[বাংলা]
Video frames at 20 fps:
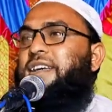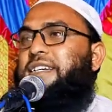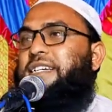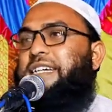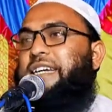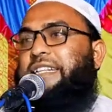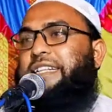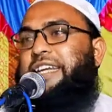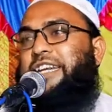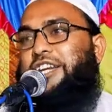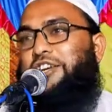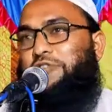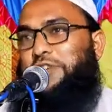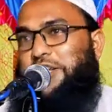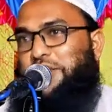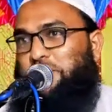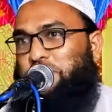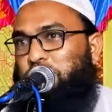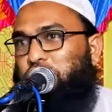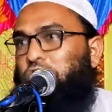সেদিন ওই
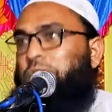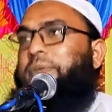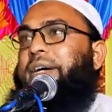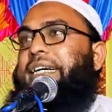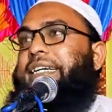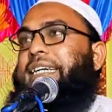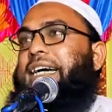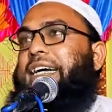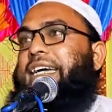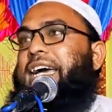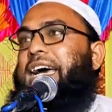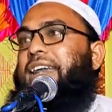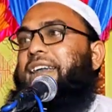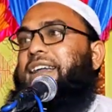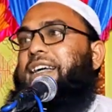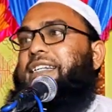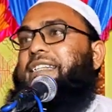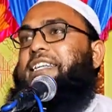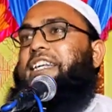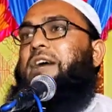জমিটাকে
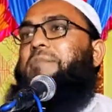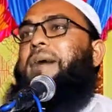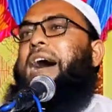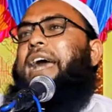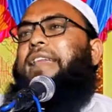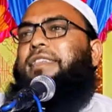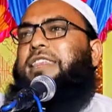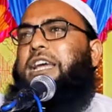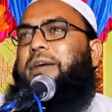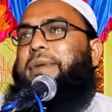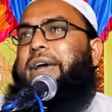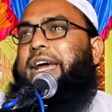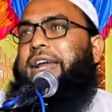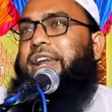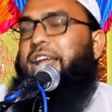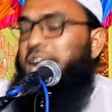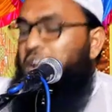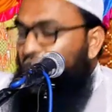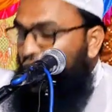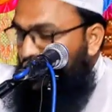আল্লাহ জাবান দেবেন
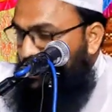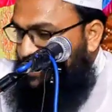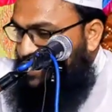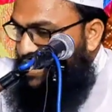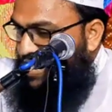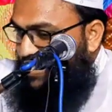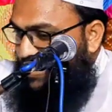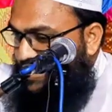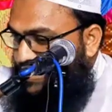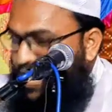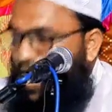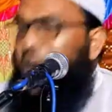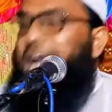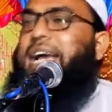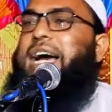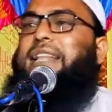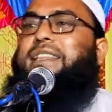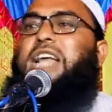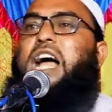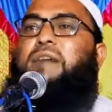যে
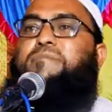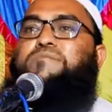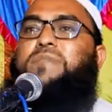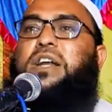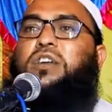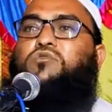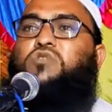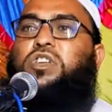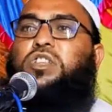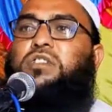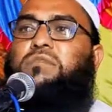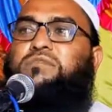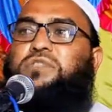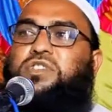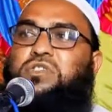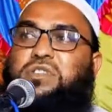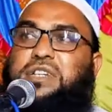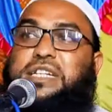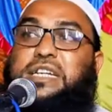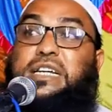জায়গাটা আপনার কদম
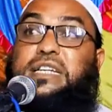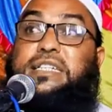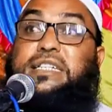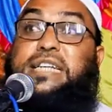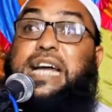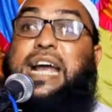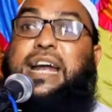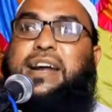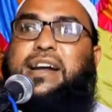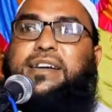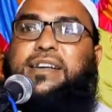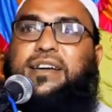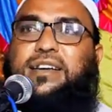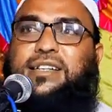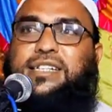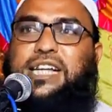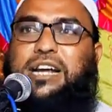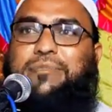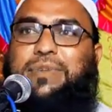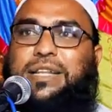ছিল সেই জায়গাটাকে
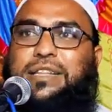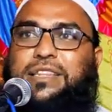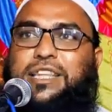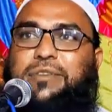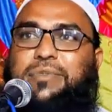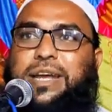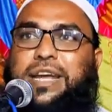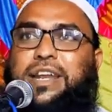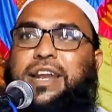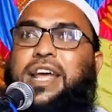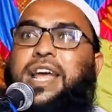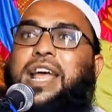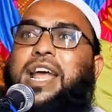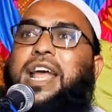জাবান দেবেন